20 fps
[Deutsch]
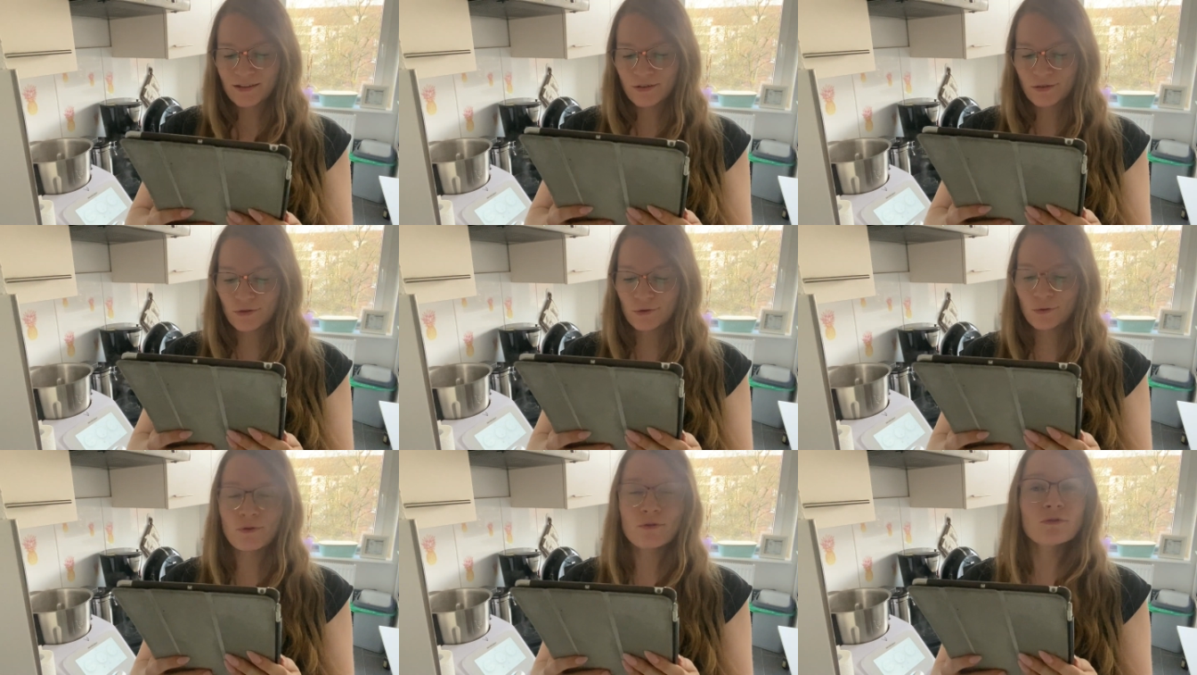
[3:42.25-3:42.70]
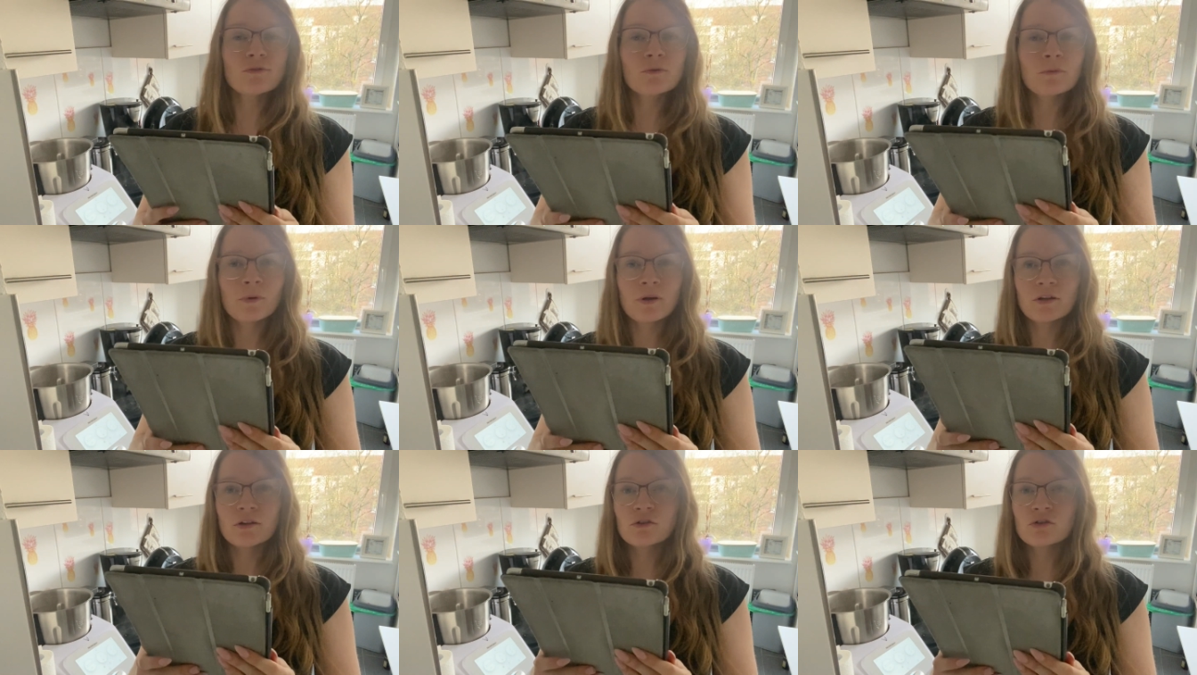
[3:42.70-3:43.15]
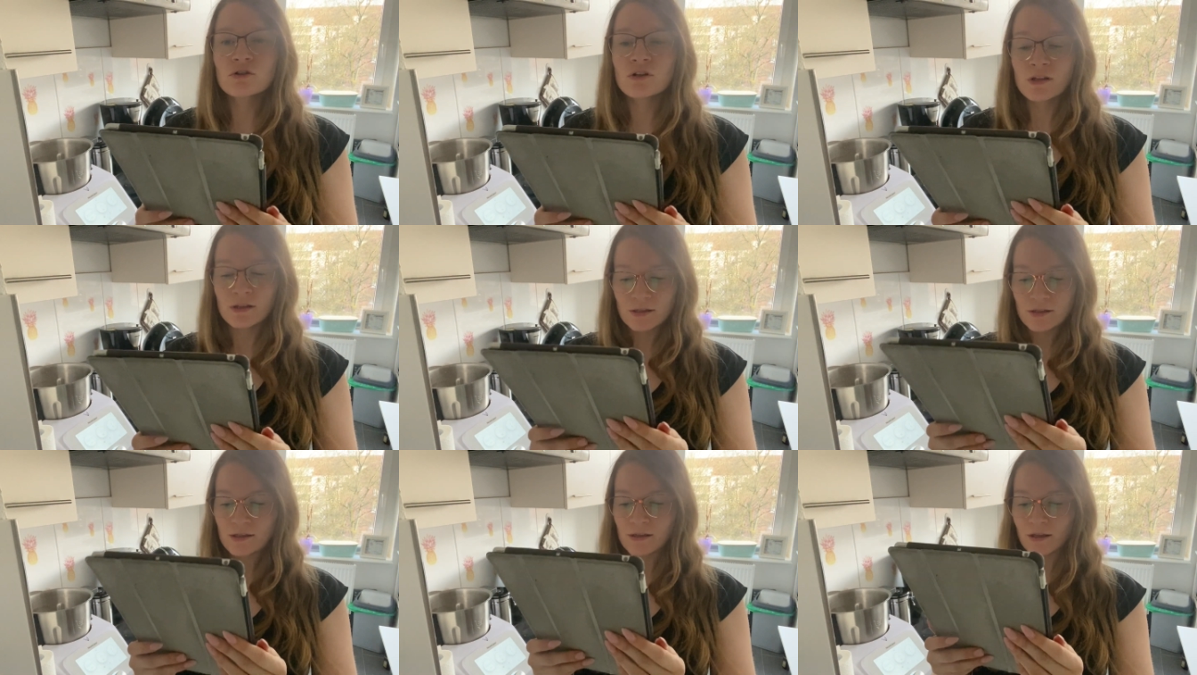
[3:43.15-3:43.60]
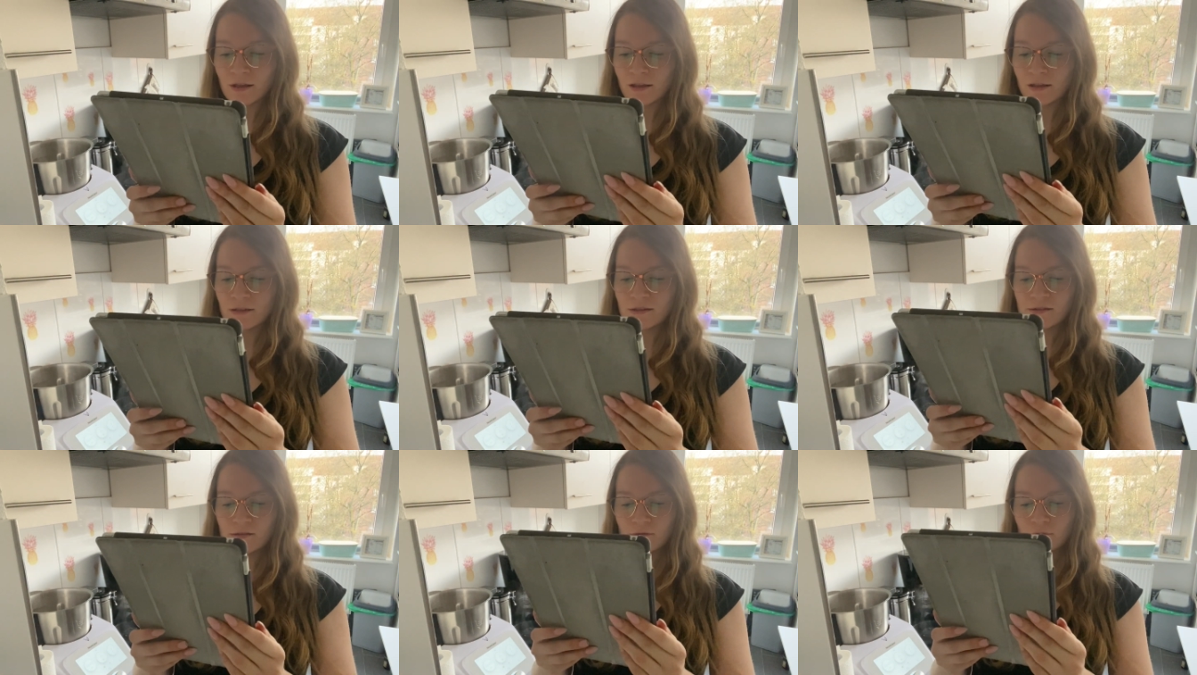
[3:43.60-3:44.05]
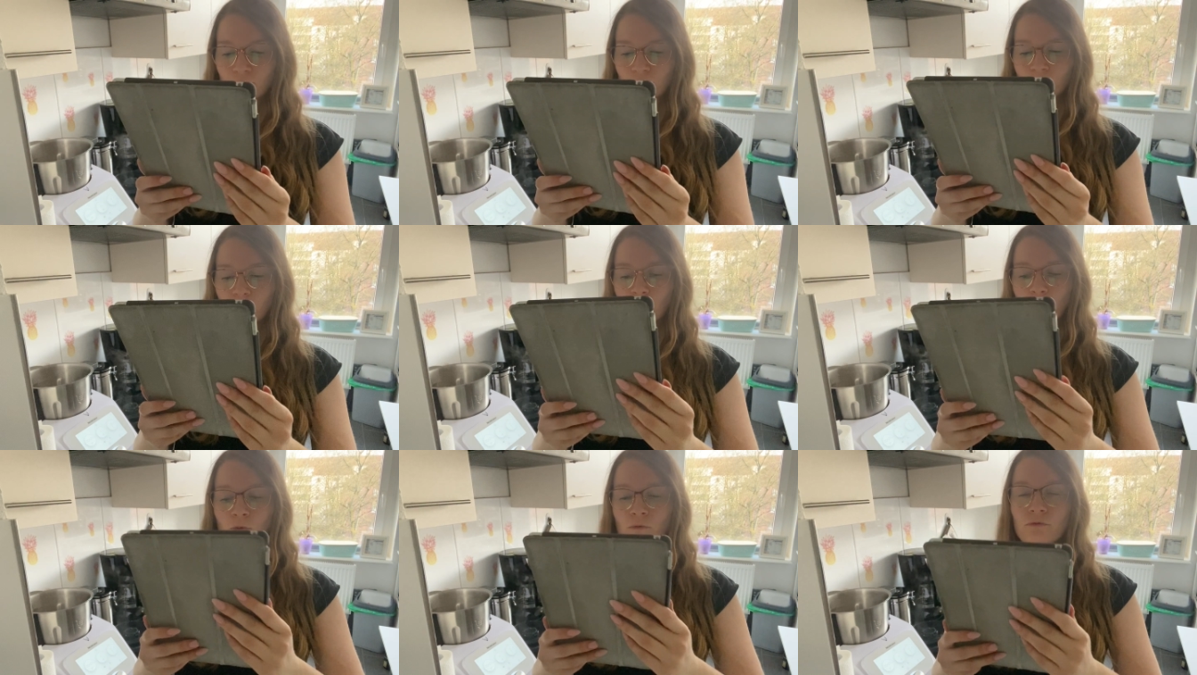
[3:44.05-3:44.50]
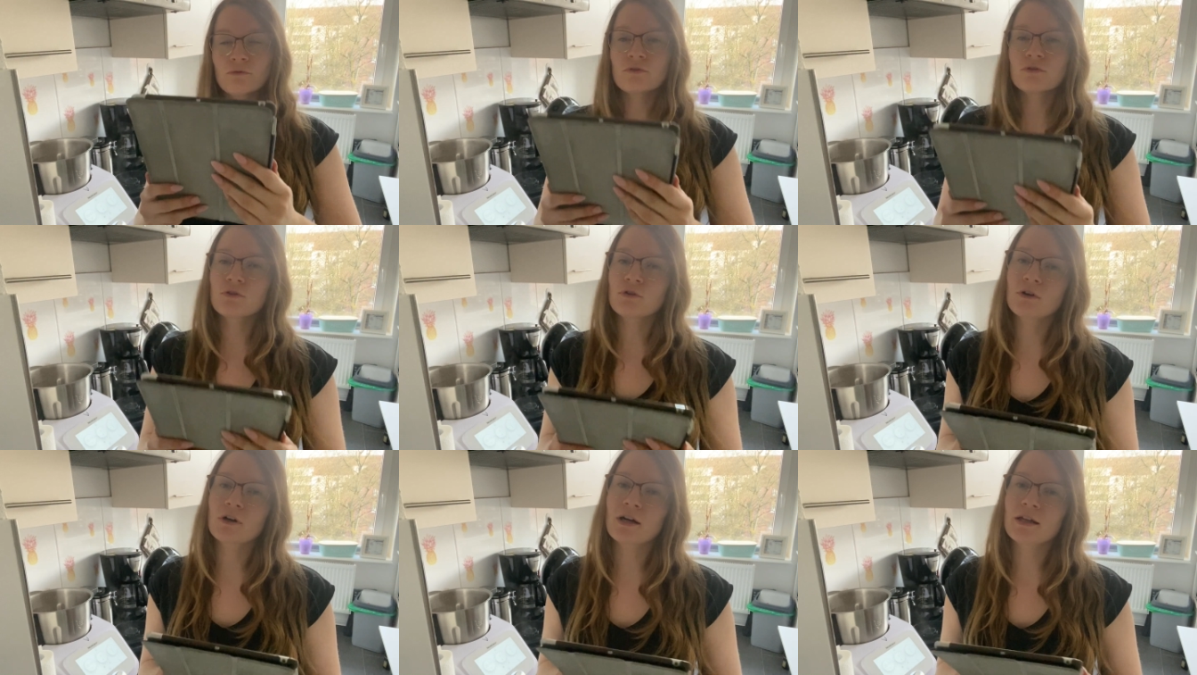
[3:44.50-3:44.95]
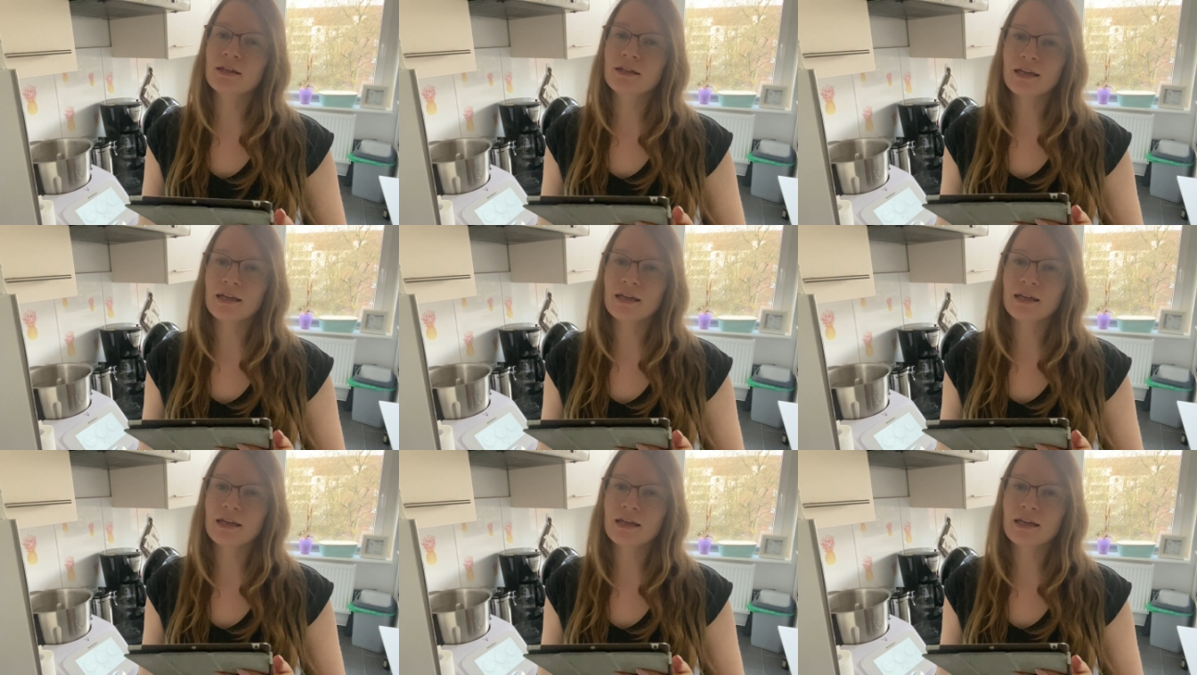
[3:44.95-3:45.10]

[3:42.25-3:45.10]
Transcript: Soße über die Schnitzel gießen und im Ofen ca.